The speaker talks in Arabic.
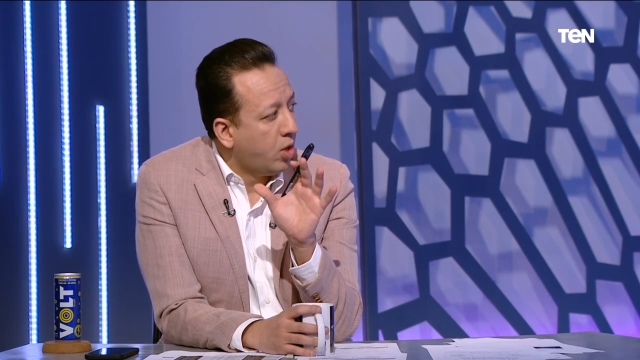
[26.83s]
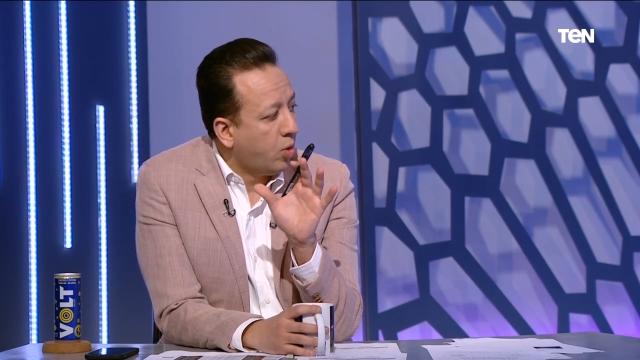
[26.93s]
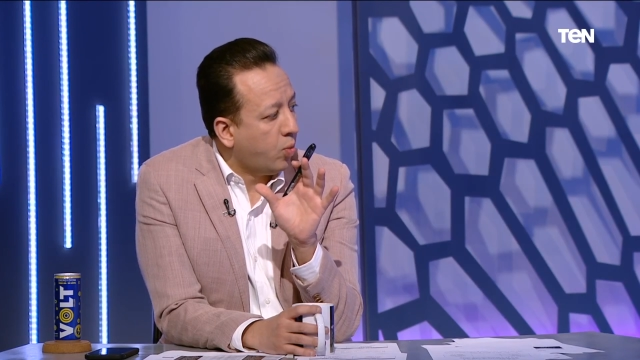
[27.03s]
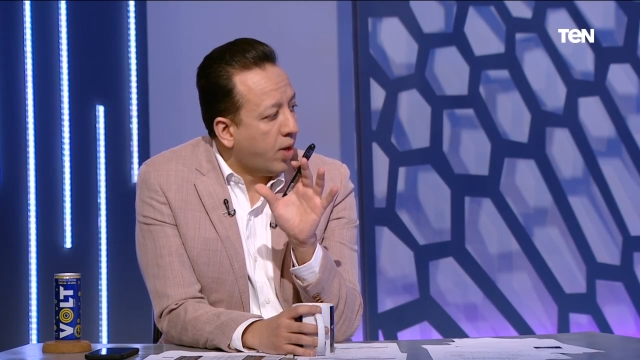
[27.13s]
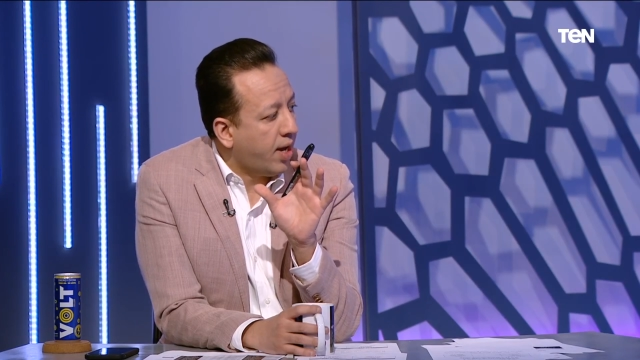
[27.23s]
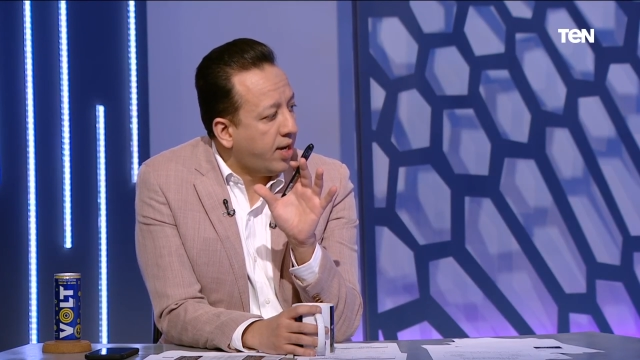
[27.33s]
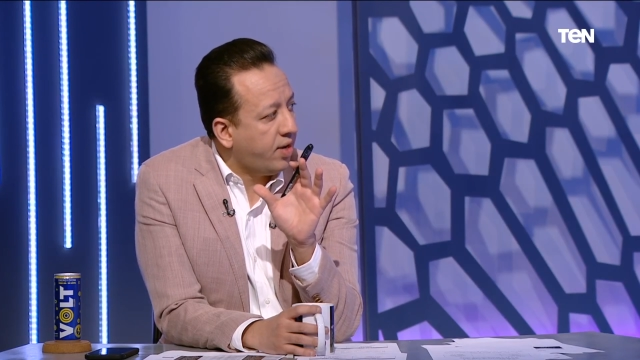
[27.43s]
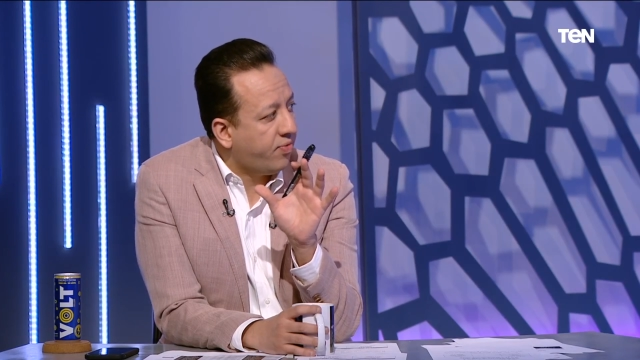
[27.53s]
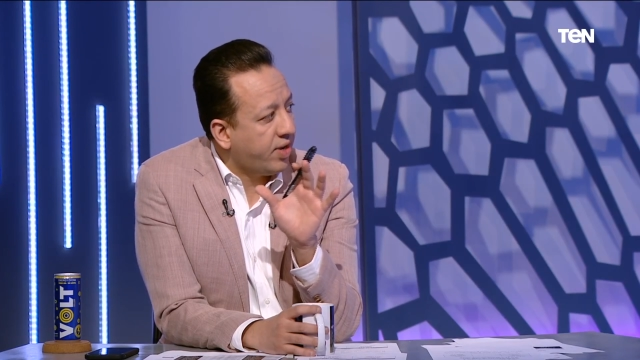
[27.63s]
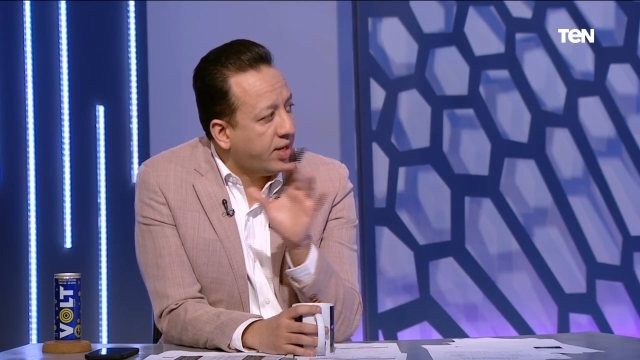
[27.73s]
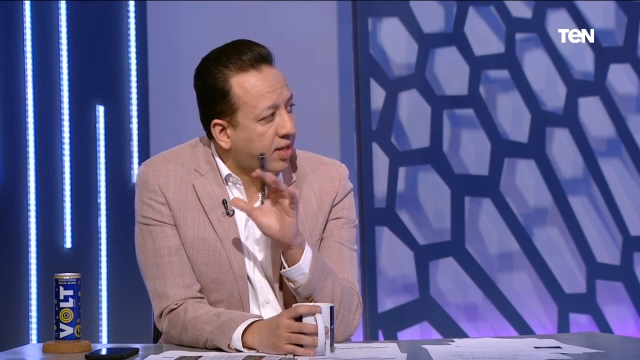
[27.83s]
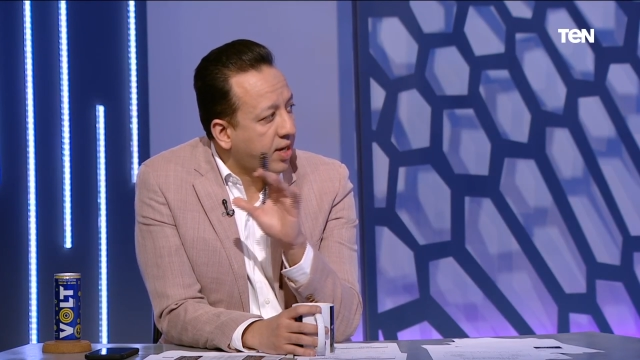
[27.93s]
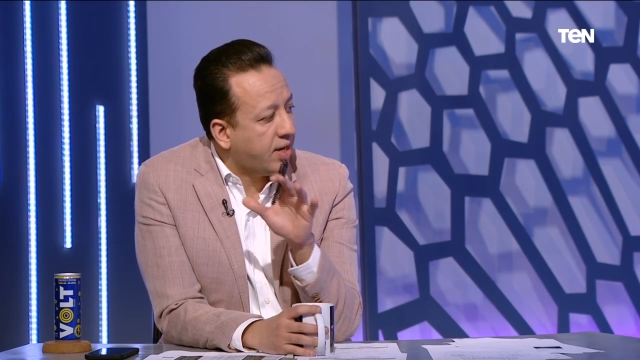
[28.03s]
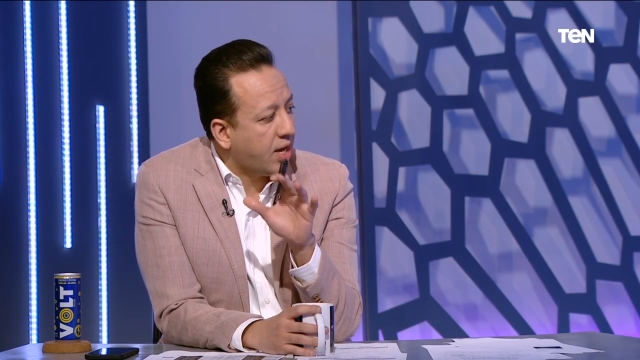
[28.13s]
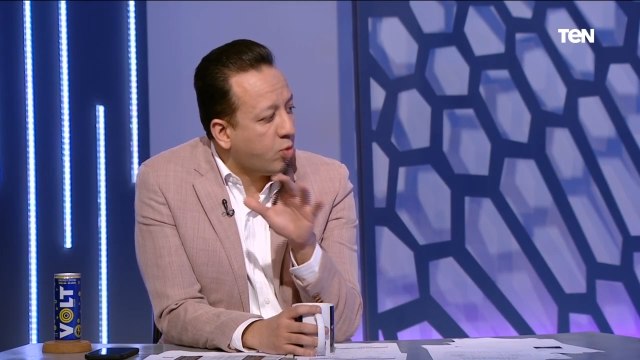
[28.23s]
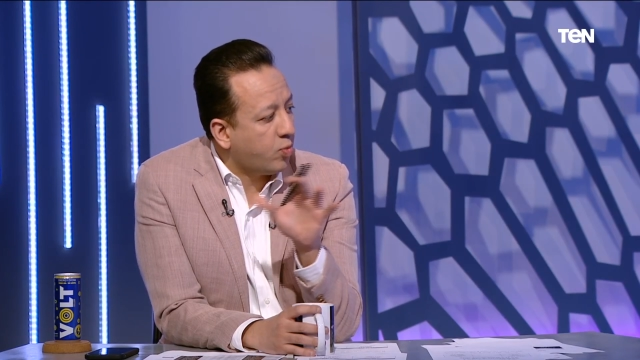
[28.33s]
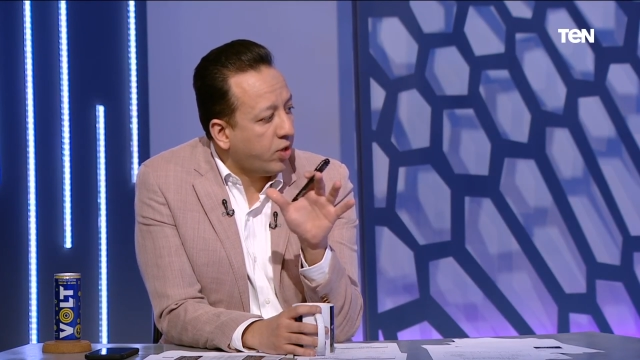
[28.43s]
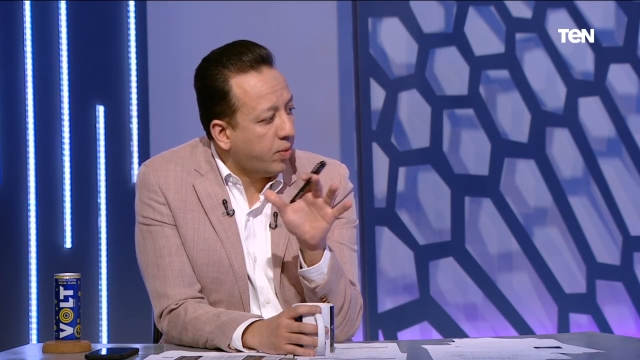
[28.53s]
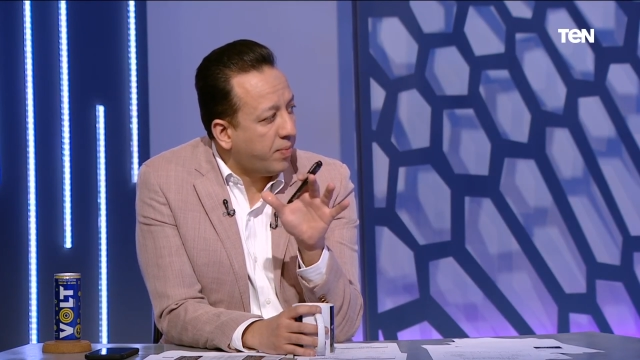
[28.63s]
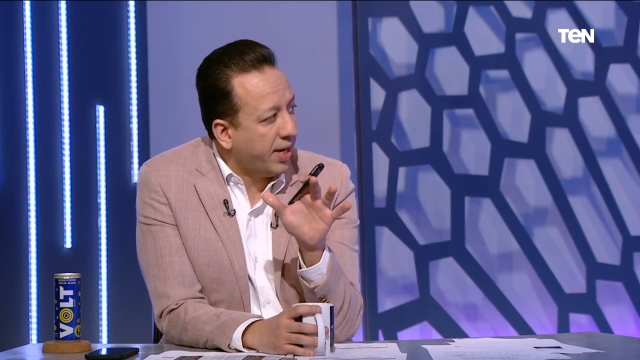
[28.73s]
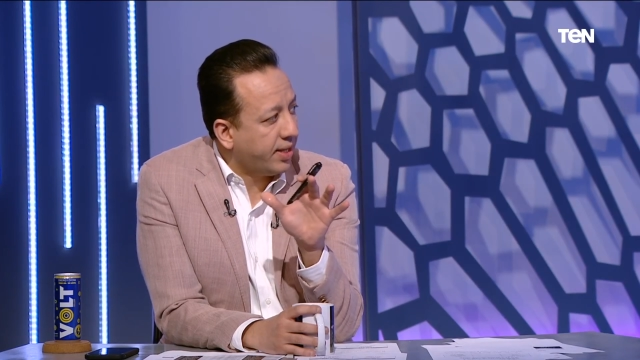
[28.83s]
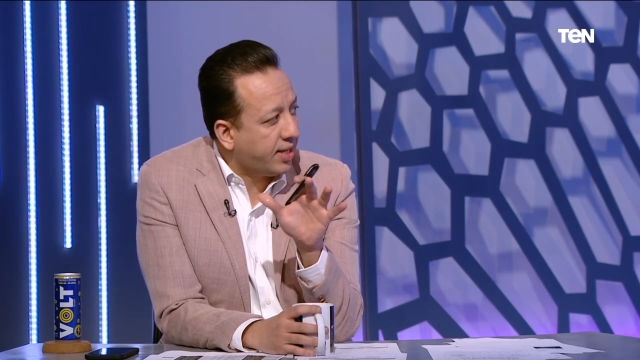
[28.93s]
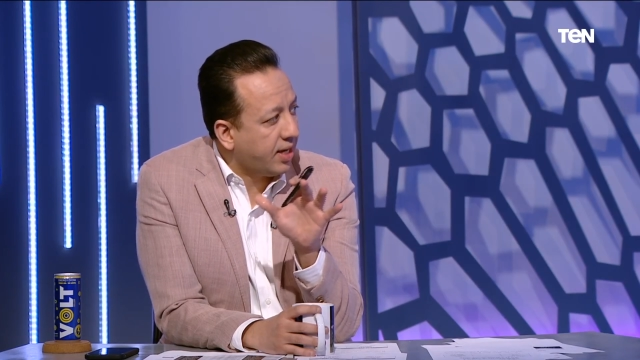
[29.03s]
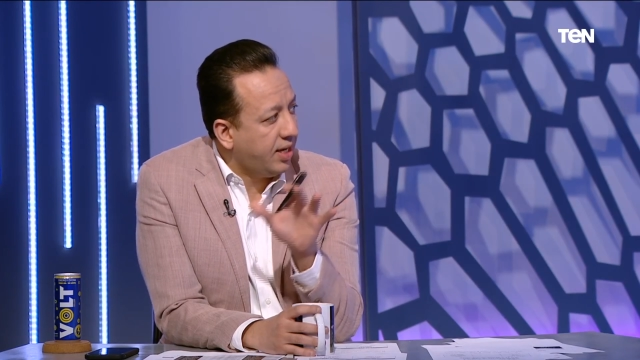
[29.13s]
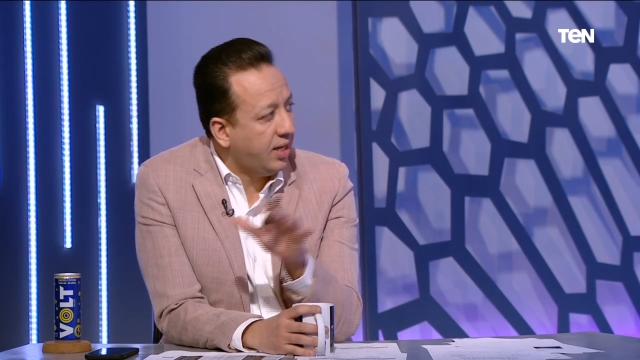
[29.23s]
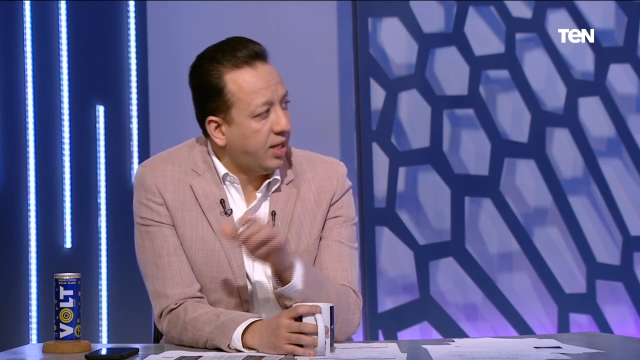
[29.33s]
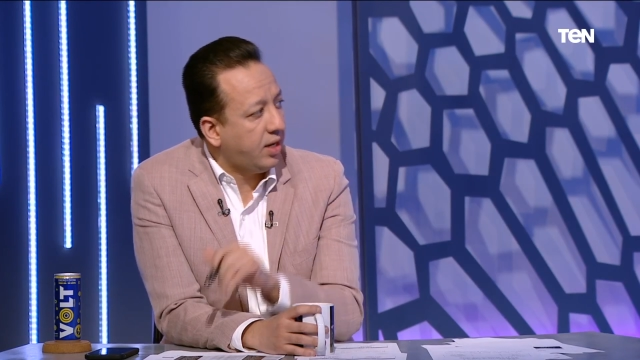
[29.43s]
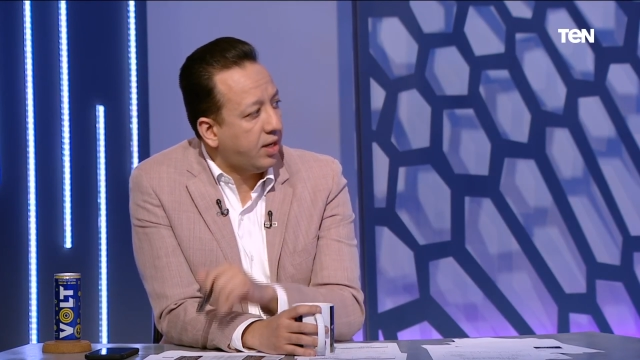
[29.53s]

وهل الفرقتين كانوا محتاجين